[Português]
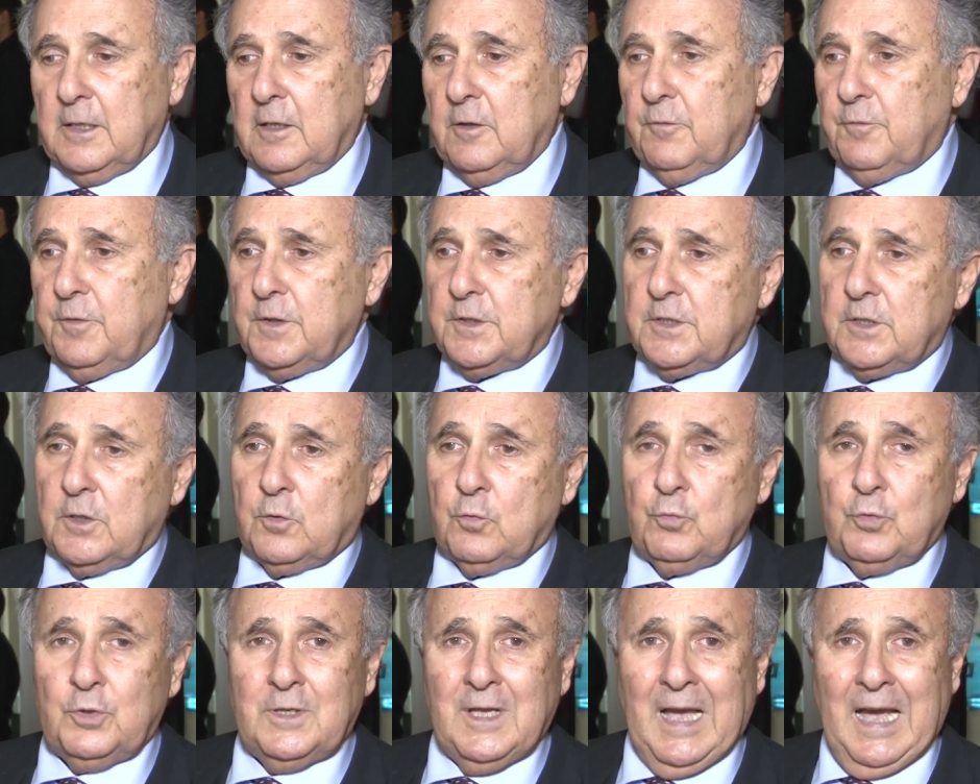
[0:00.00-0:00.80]
e
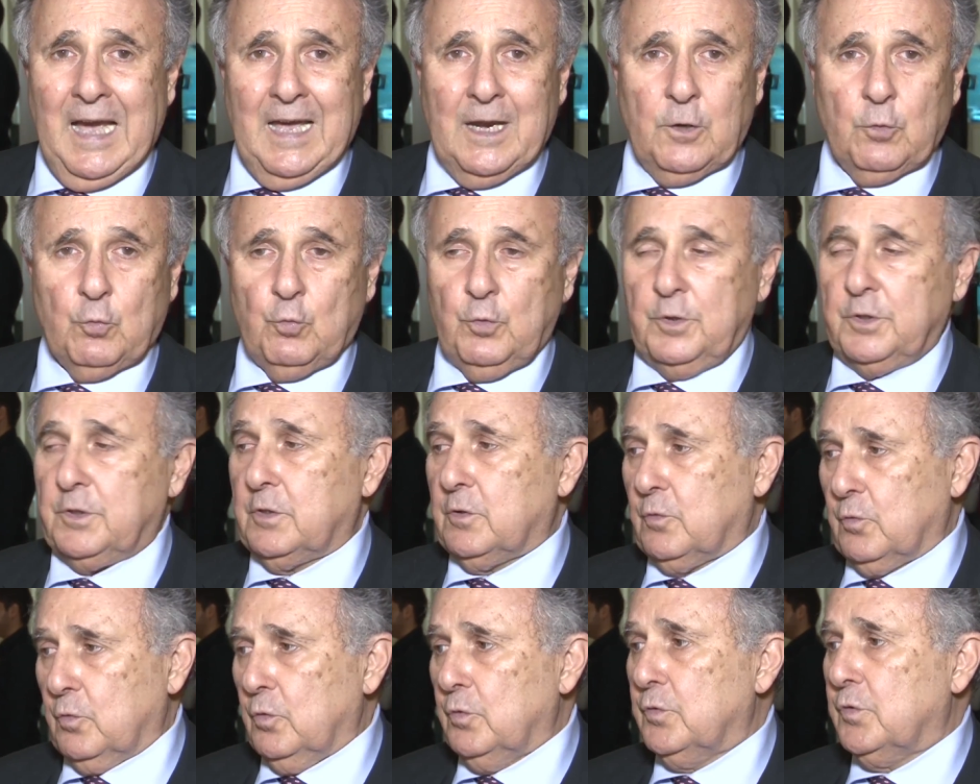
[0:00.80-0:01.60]
fazer um diálogo
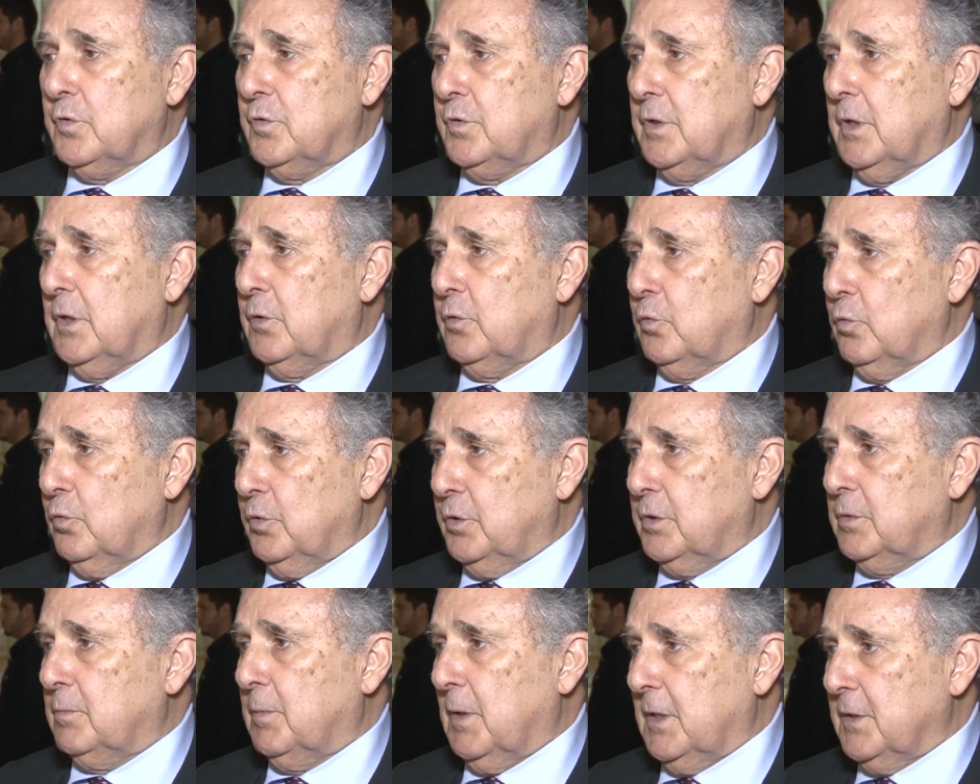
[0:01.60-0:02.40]
entre todos os
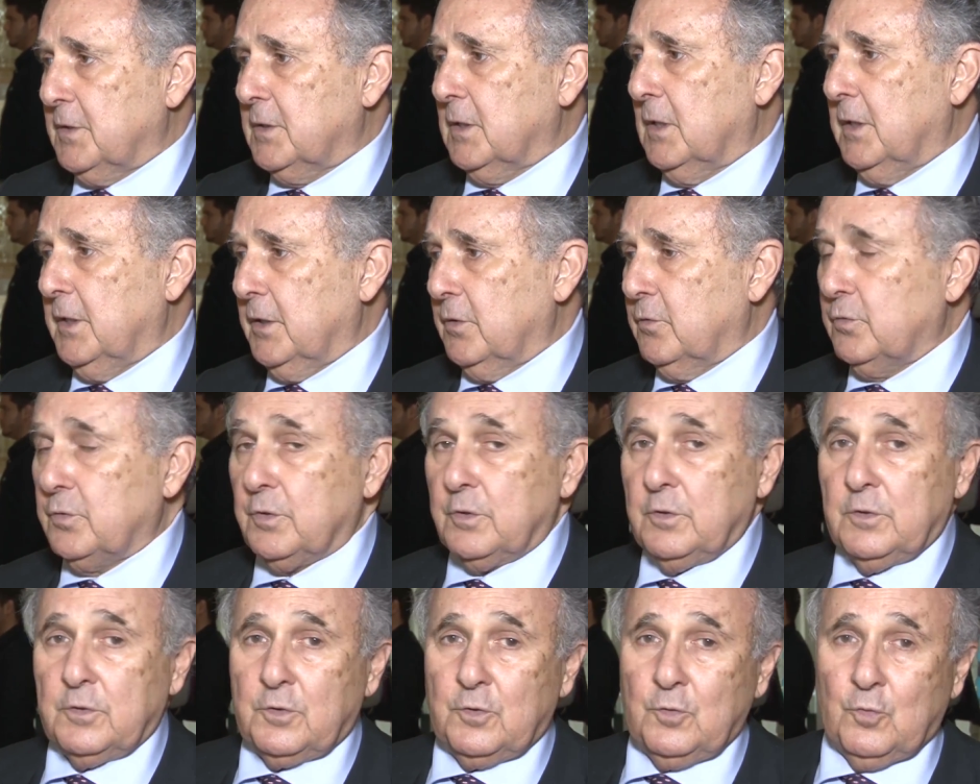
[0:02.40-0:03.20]
atores
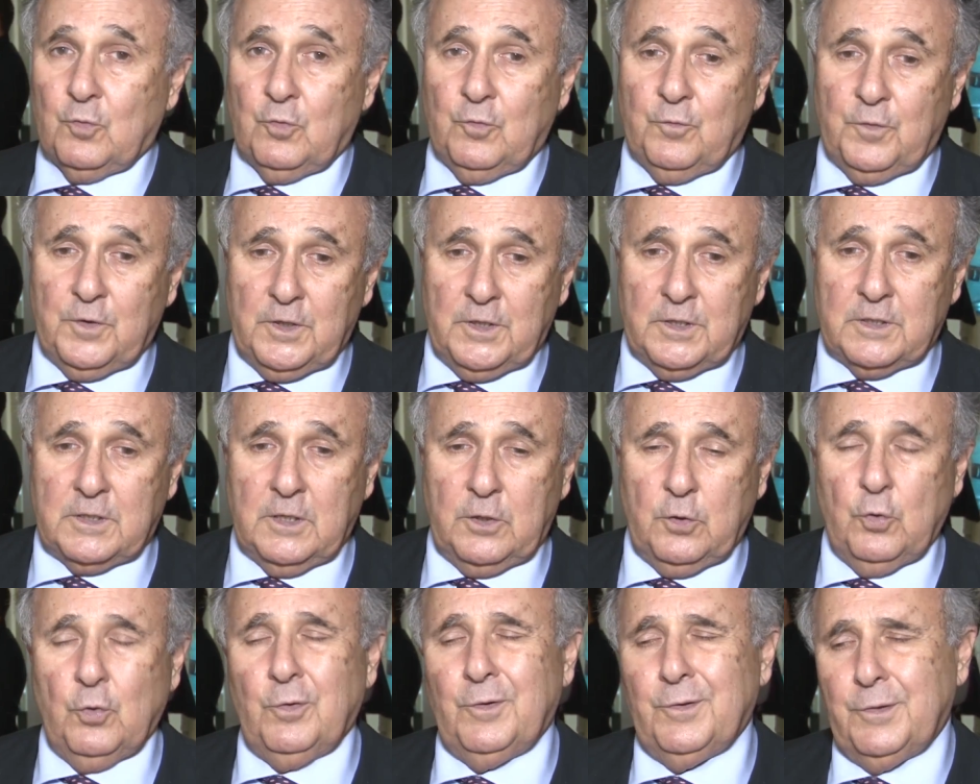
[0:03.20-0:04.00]
brasileiros, que o governo
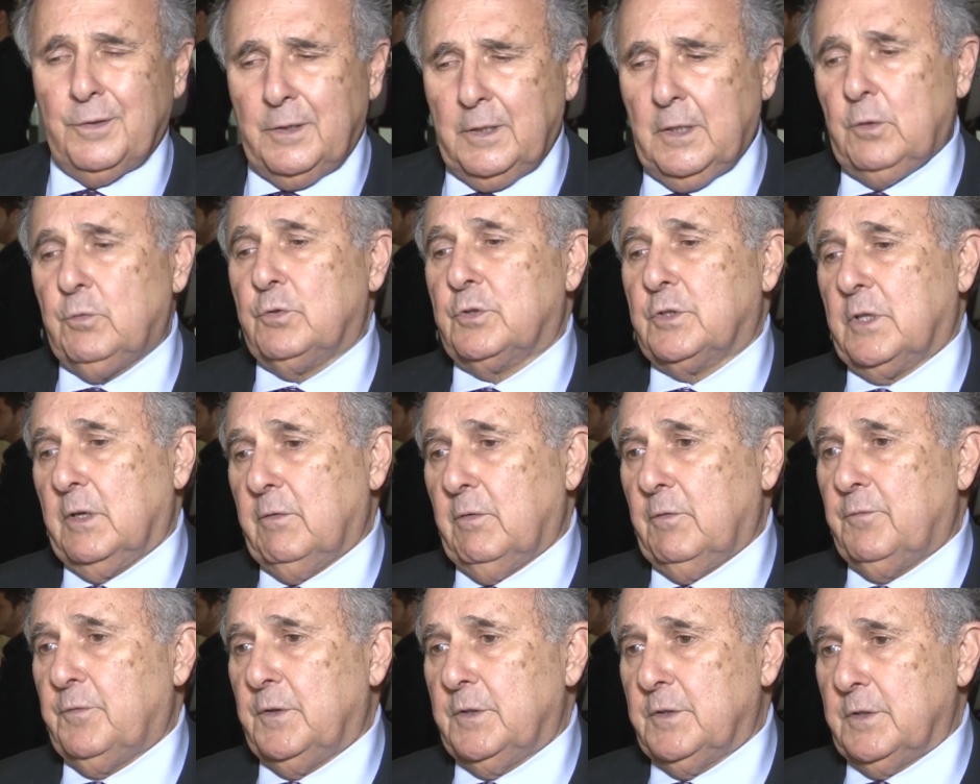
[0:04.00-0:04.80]
anterior não
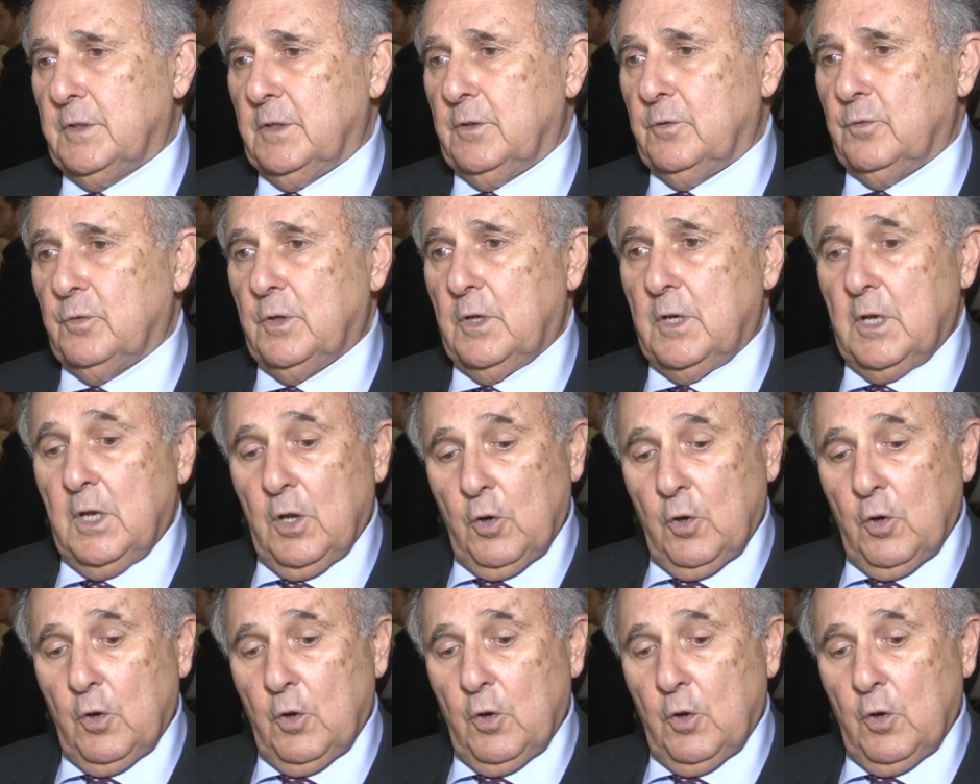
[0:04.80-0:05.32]
estava fazendo.